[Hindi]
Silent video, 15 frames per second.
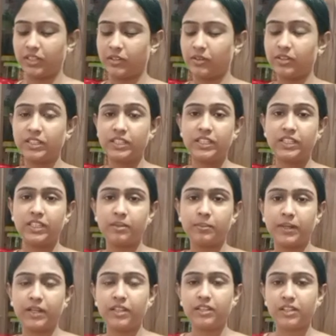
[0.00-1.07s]
है और इधर
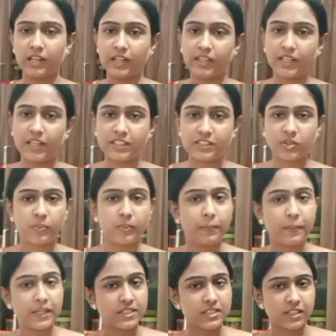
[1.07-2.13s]
मैंने गलने के लिए इसको मैं
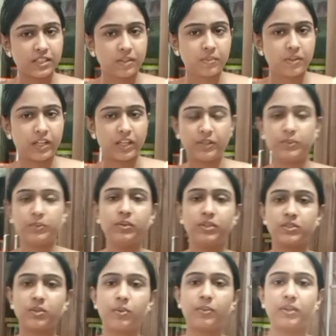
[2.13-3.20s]
पेस्ट नहीं बनाई हूँ
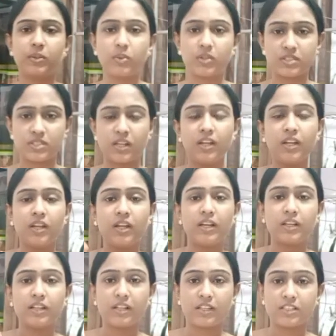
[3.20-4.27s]
इसको मैं थोड़ा सा
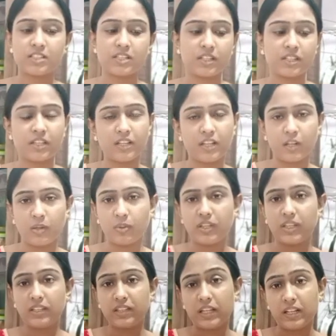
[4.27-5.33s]
क्रश करके
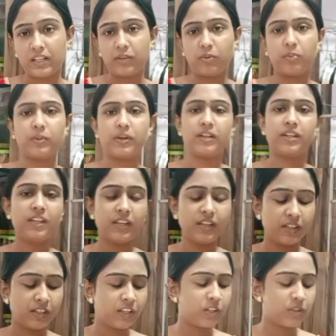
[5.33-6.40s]
डालूंगी तेल के ऊपर ठीक है
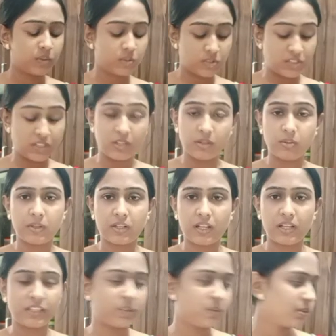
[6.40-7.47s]
तो चलो बना
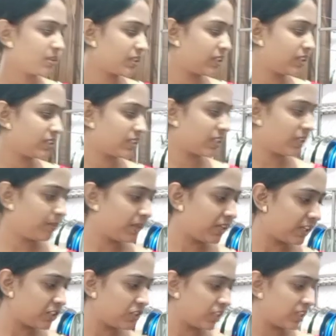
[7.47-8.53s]
लेती हूँ इस साइड में
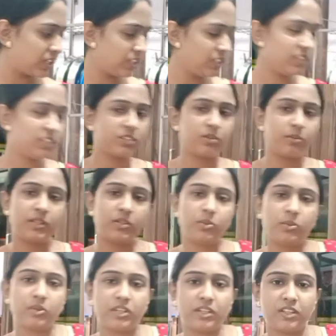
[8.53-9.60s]
है चिकन जिसको मैं धो
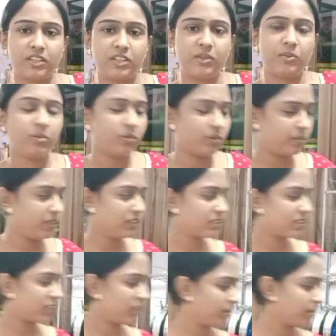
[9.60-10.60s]
के रखी हूँ वो भी इस साइड